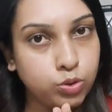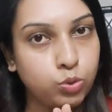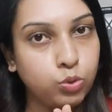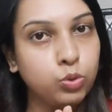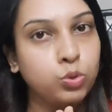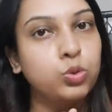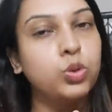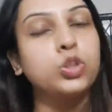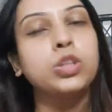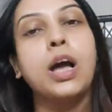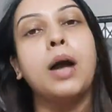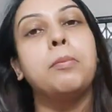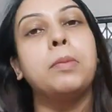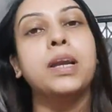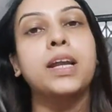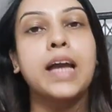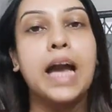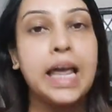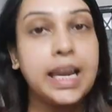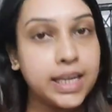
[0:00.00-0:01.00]
অনুরোধ
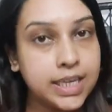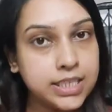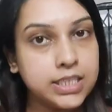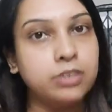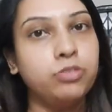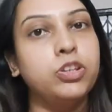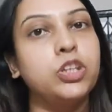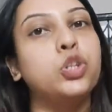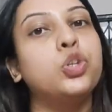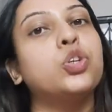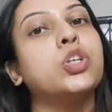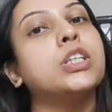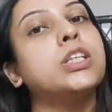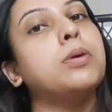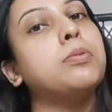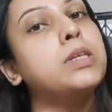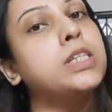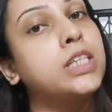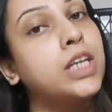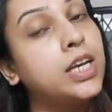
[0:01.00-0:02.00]
আমার কালকে যে ভিডিওটা
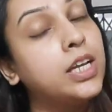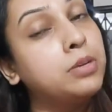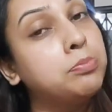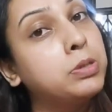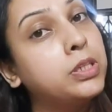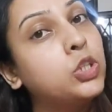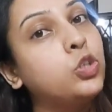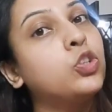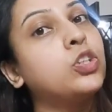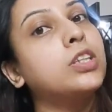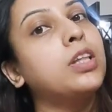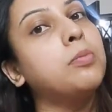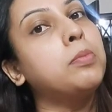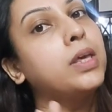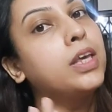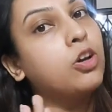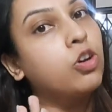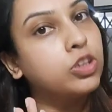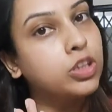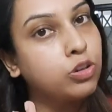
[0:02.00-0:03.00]
যাবে সেই ভিডিওটাতে
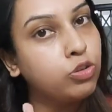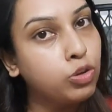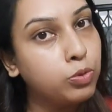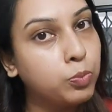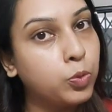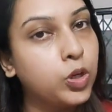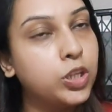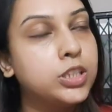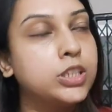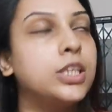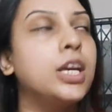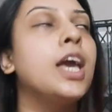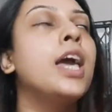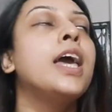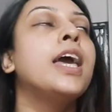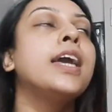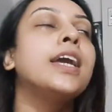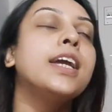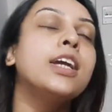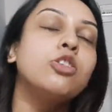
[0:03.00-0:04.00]
আমি এই কথাগুলো বলেছি
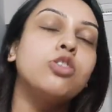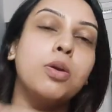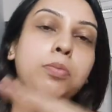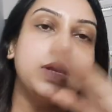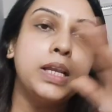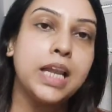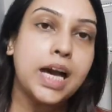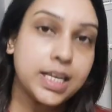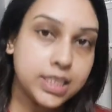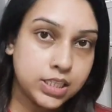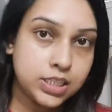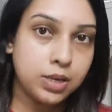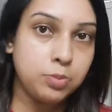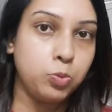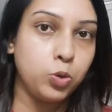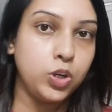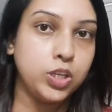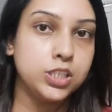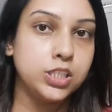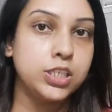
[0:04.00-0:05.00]
কিন্তু আমি লাস্টে
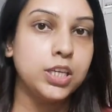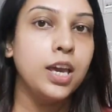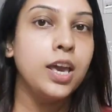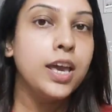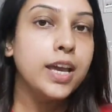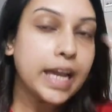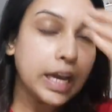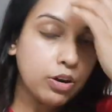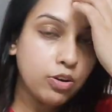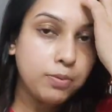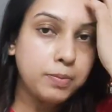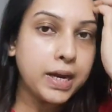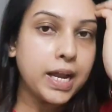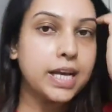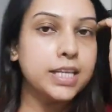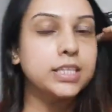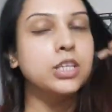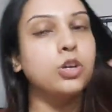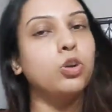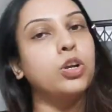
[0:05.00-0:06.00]
বলেছি কারণ আমার
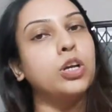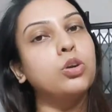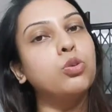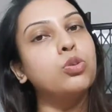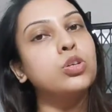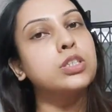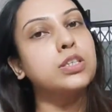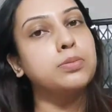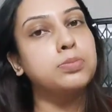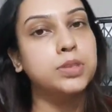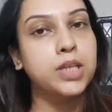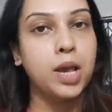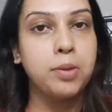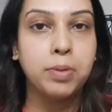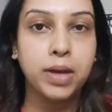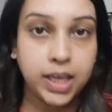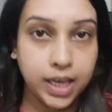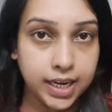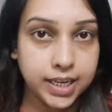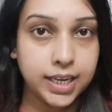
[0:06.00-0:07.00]
আজকে অনেকগুলো
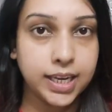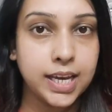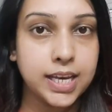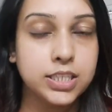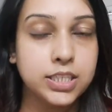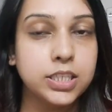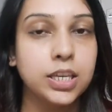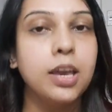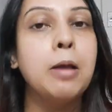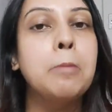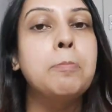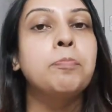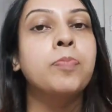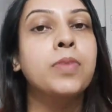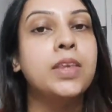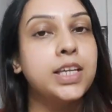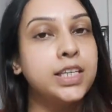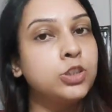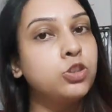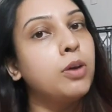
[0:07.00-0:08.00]
সাবস্ক্রাইবার কেটে গেছে
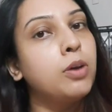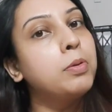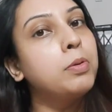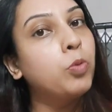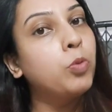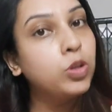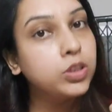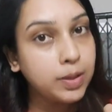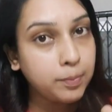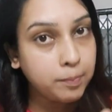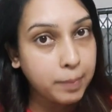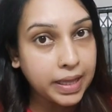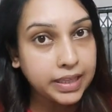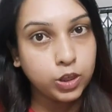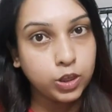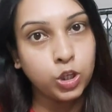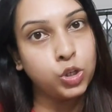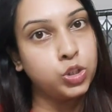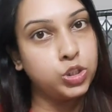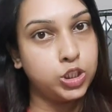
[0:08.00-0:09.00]
সেজন্য আমি বলতে
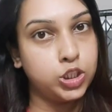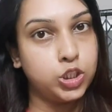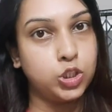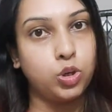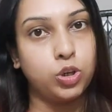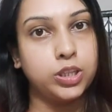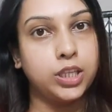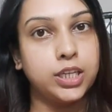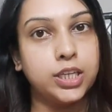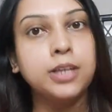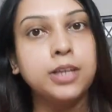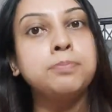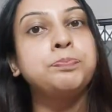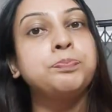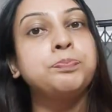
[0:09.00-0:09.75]
বাধ্য হচ্ছি কথাটা